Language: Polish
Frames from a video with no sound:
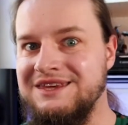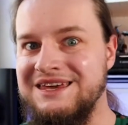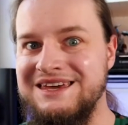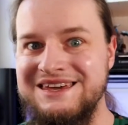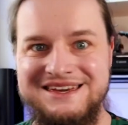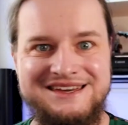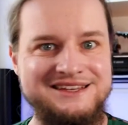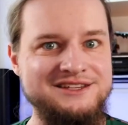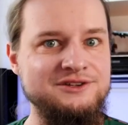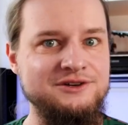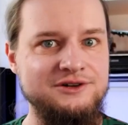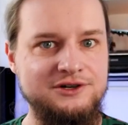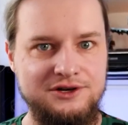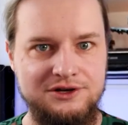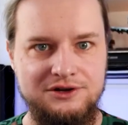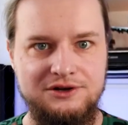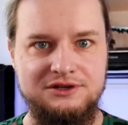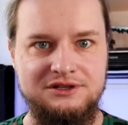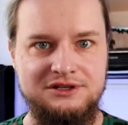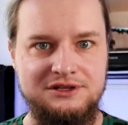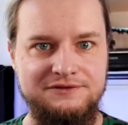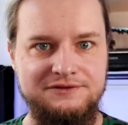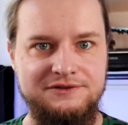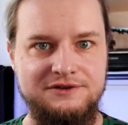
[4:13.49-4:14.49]

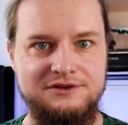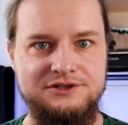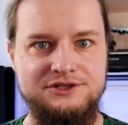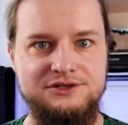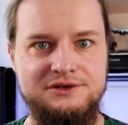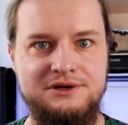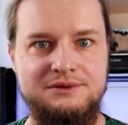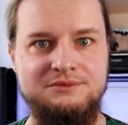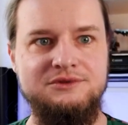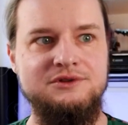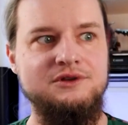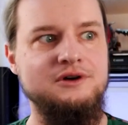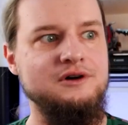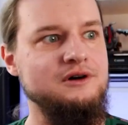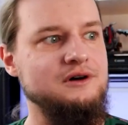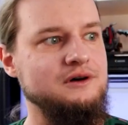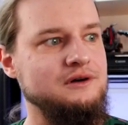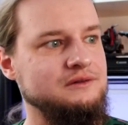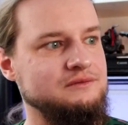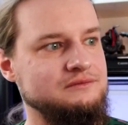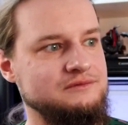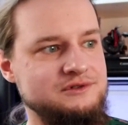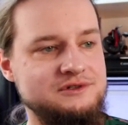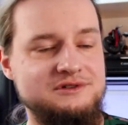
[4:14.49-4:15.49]
Niejednokrotnie wchodziłem
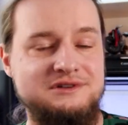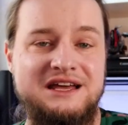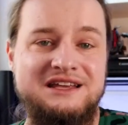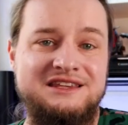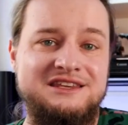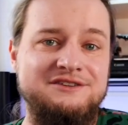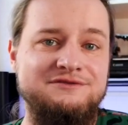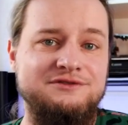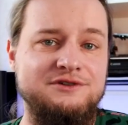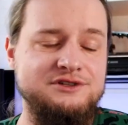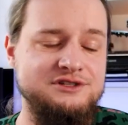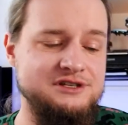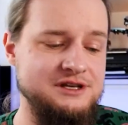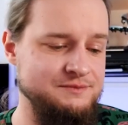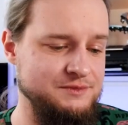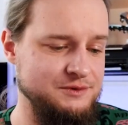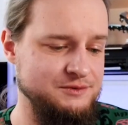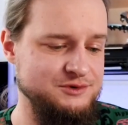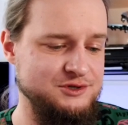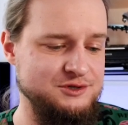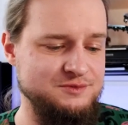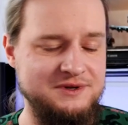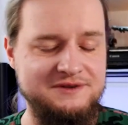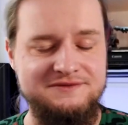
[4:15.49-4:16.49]
do, tu nawet nie wchodziłem,
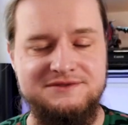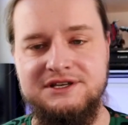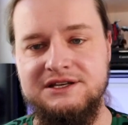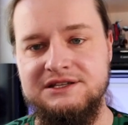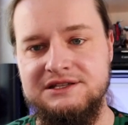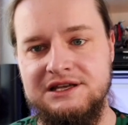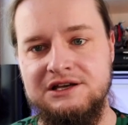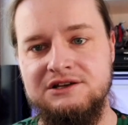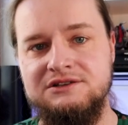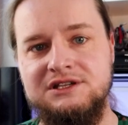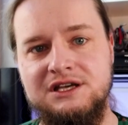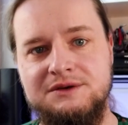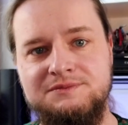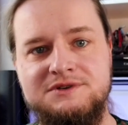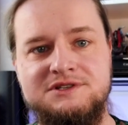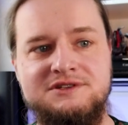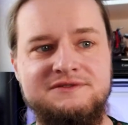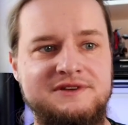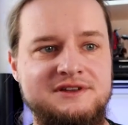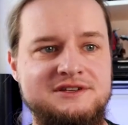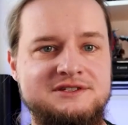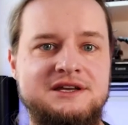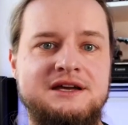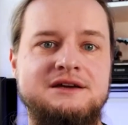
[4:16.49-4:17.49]
po prostu sprawdzałem na ontapie,
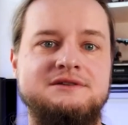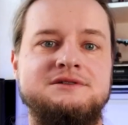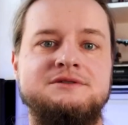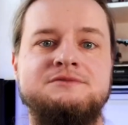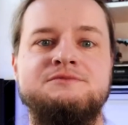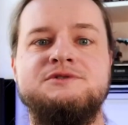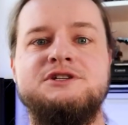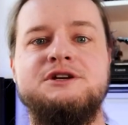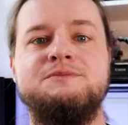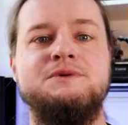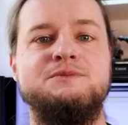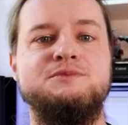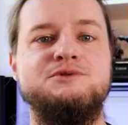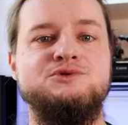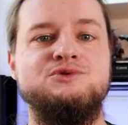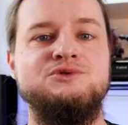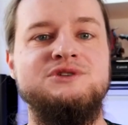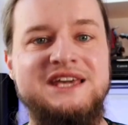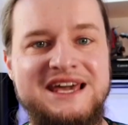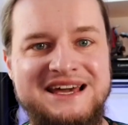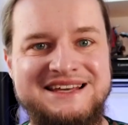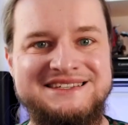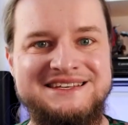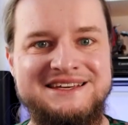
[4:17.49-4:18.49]
stwierdzałem, że mi się po
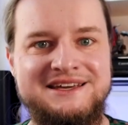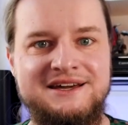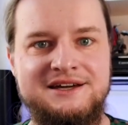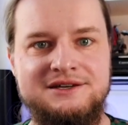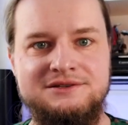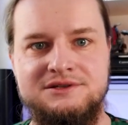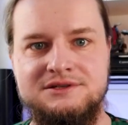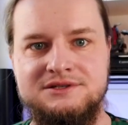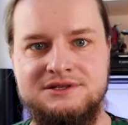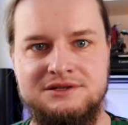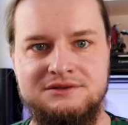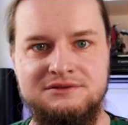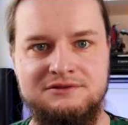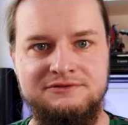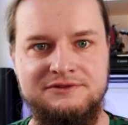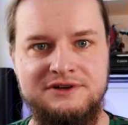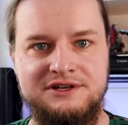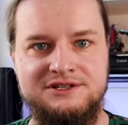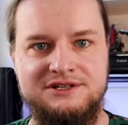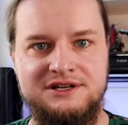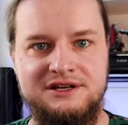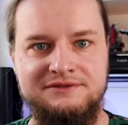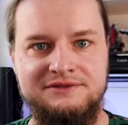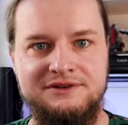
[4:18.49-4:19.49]
prostu nie chce jechać do centrum
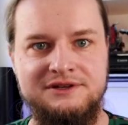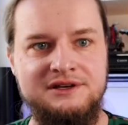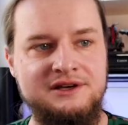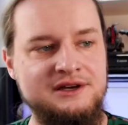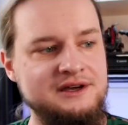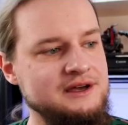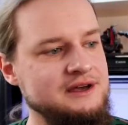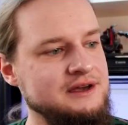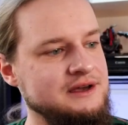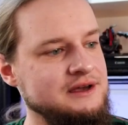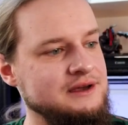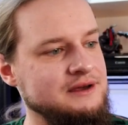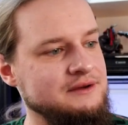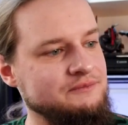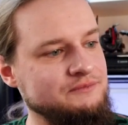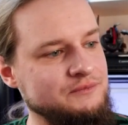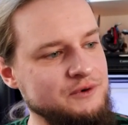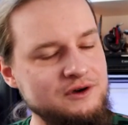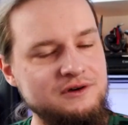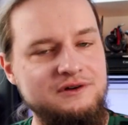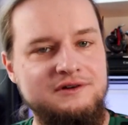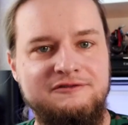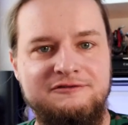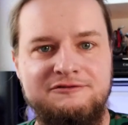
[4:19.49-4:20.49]
Warszawy,
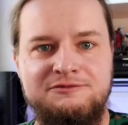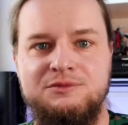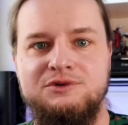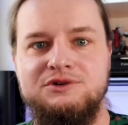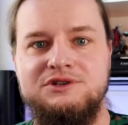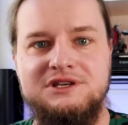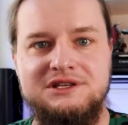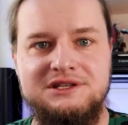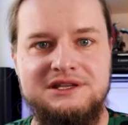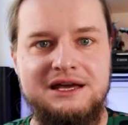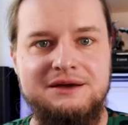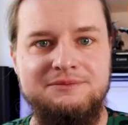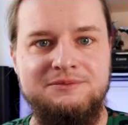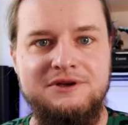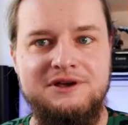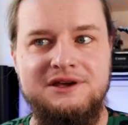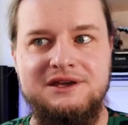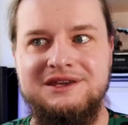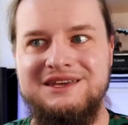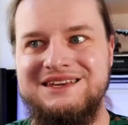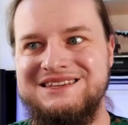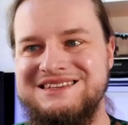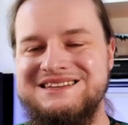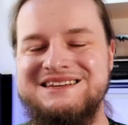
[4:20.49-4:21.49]
bo w
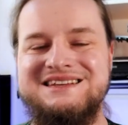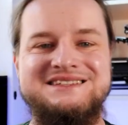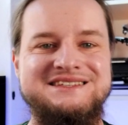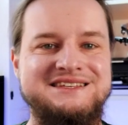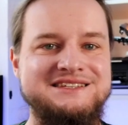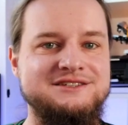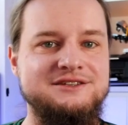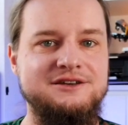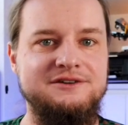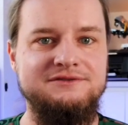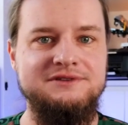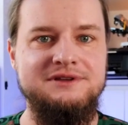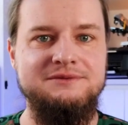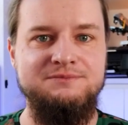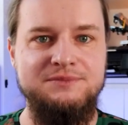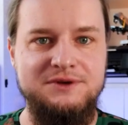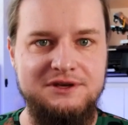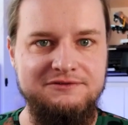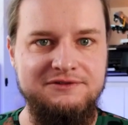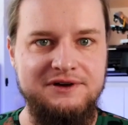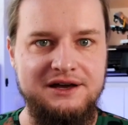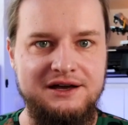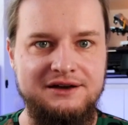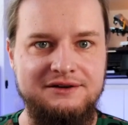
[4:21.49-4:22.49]
multitapie jedyne sensowne
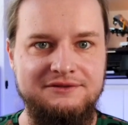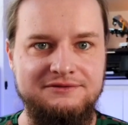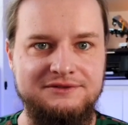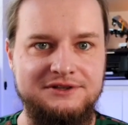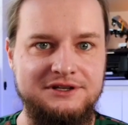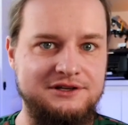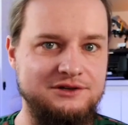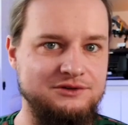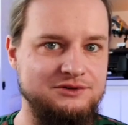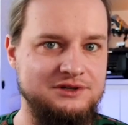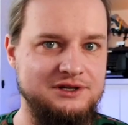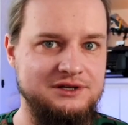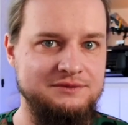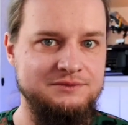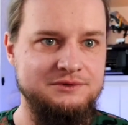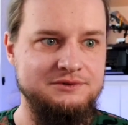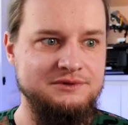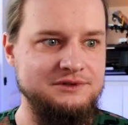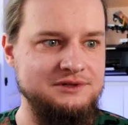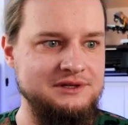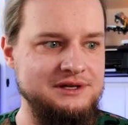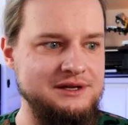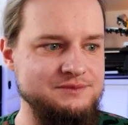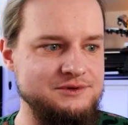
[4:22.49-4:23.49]
piwa, wtedy które
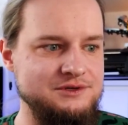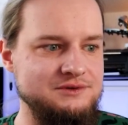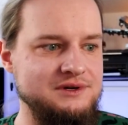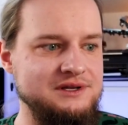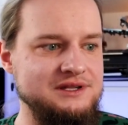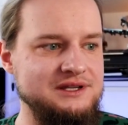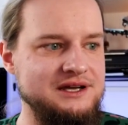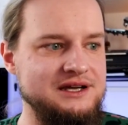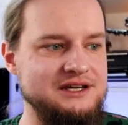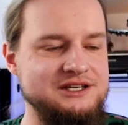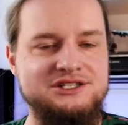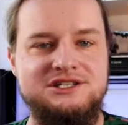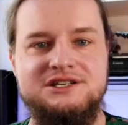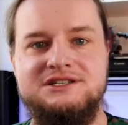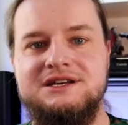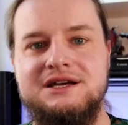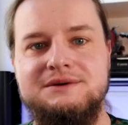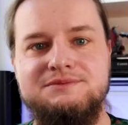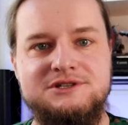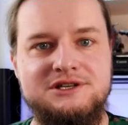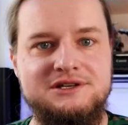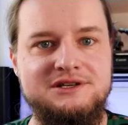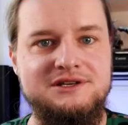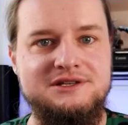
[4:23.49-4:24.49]
były, to na przykład jakaś
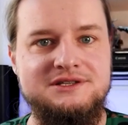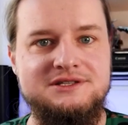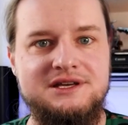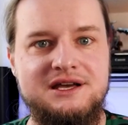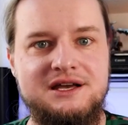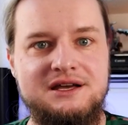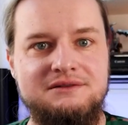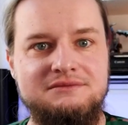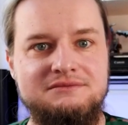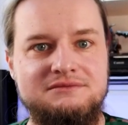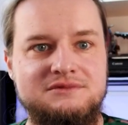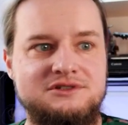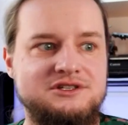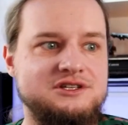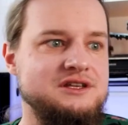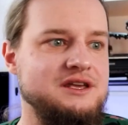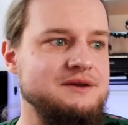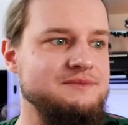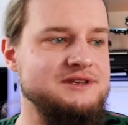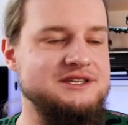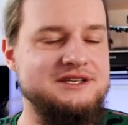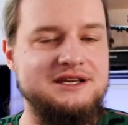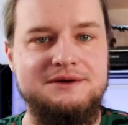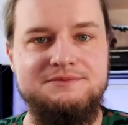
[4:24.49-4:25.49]
czeska pszenica, czy
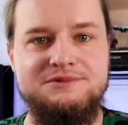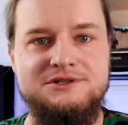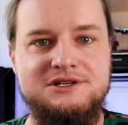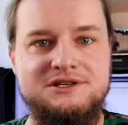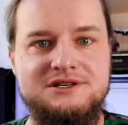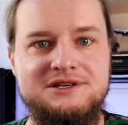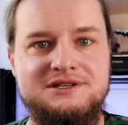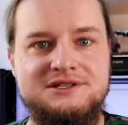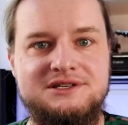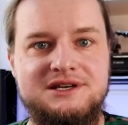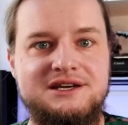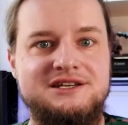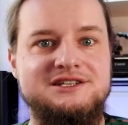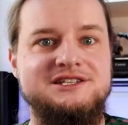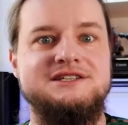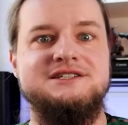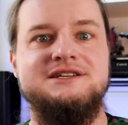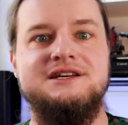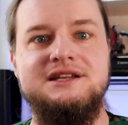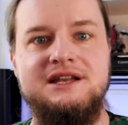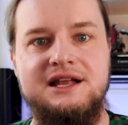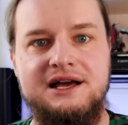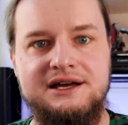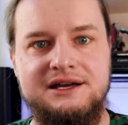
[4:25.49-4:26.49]
niemiecka pszenica i
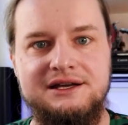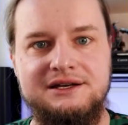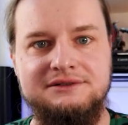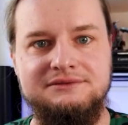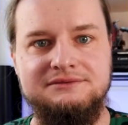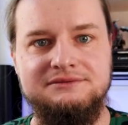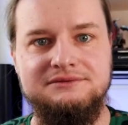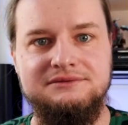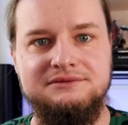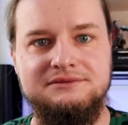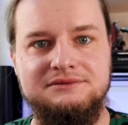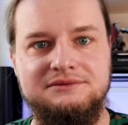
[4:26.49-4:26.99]
czeski lager.